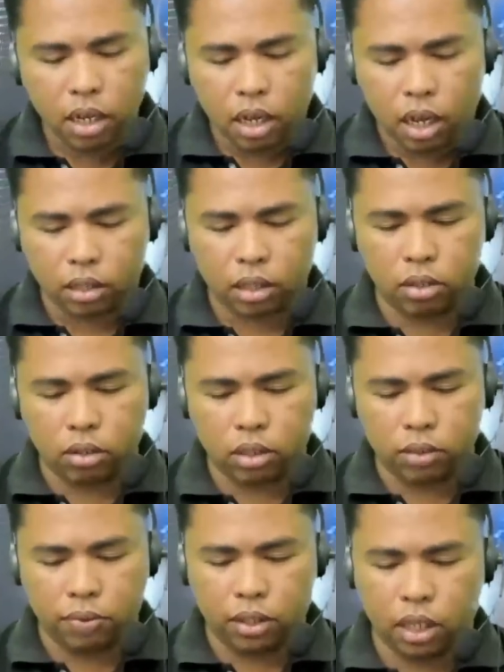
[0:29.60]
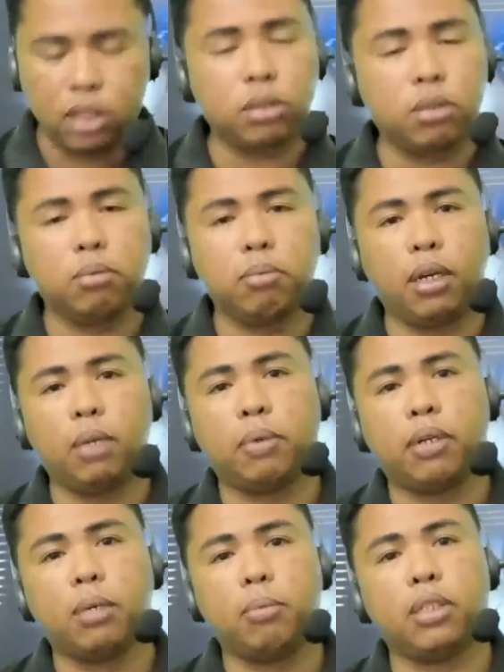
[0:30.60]
at ang notification bell
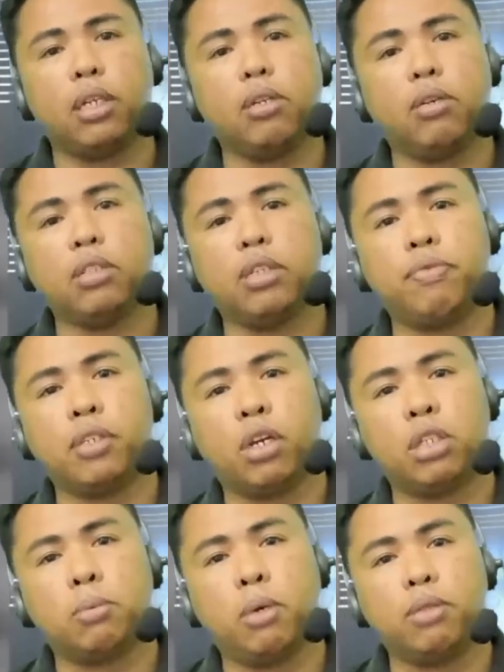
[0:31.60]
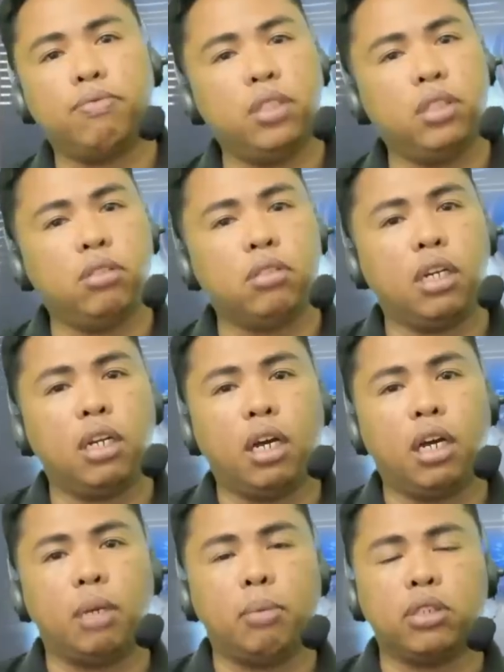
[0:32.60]
para maging notified kayo sa video na
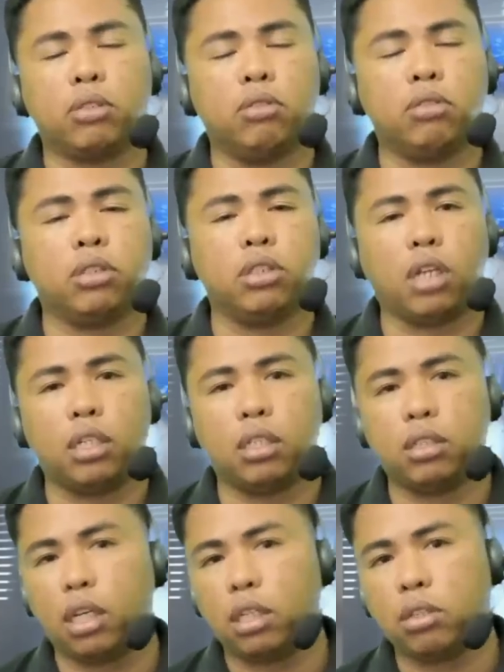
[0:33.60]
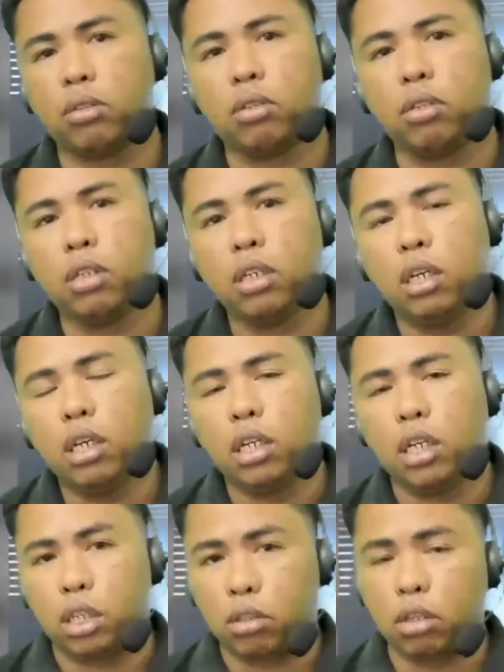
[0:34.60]
ilalabas ko sa channel na ito.
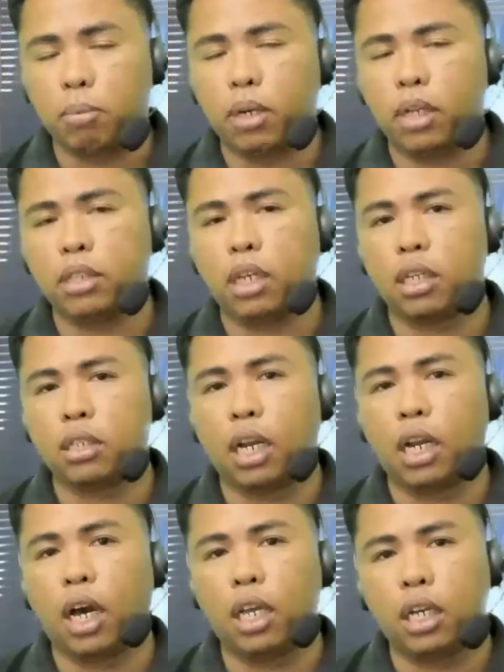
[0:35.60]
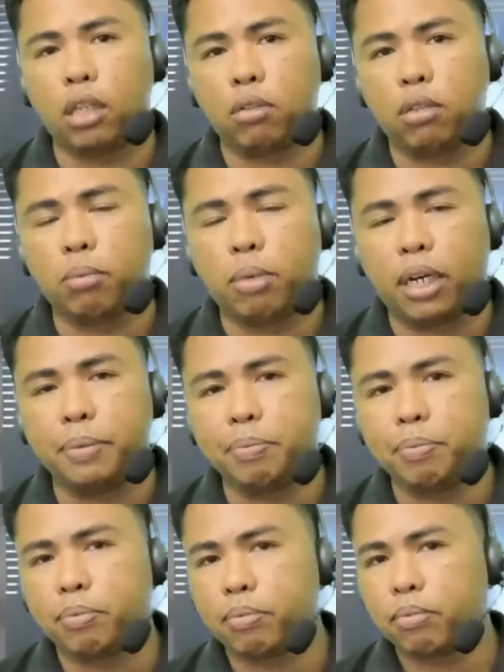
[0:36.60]
Ito naman, sa talakayang ito
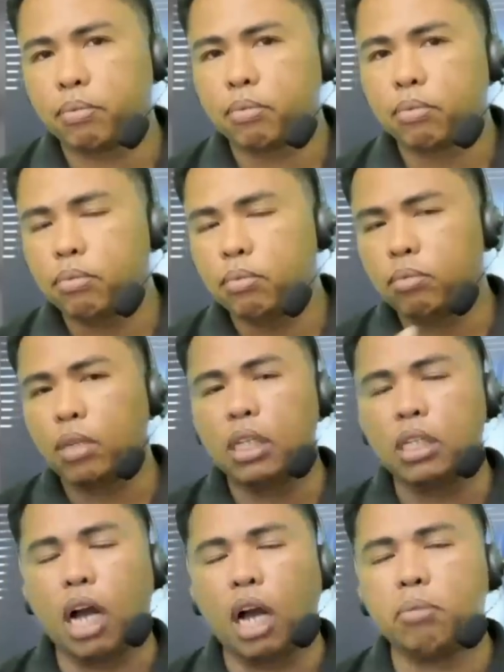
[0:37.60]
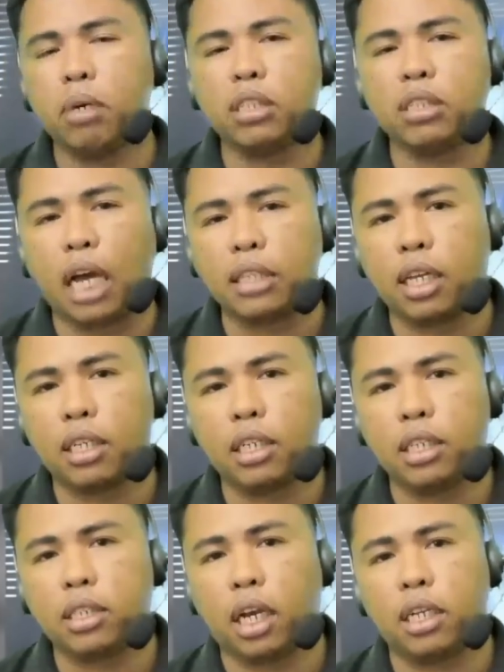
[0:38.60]
naman, ang
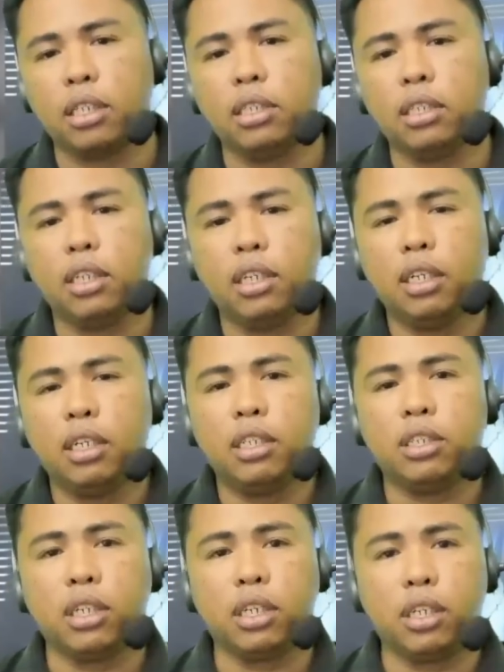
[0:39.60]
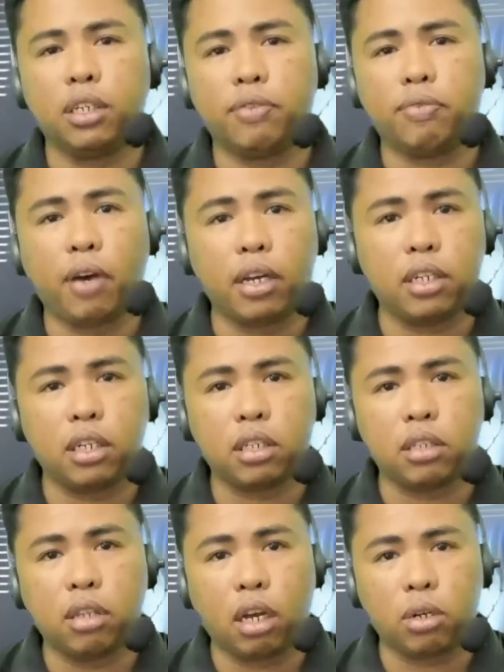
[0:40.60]
magtatagisan si
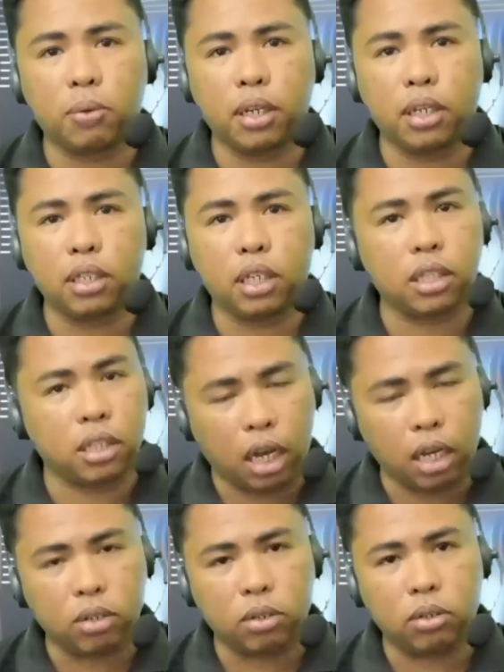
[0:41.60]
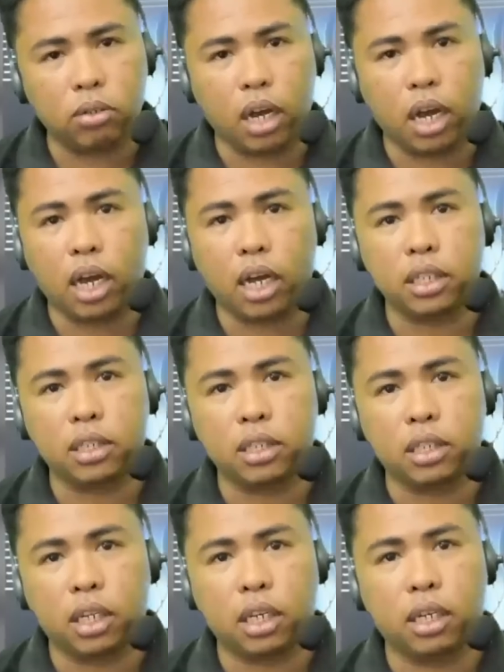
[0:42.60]
Father Darwin Gitgano at si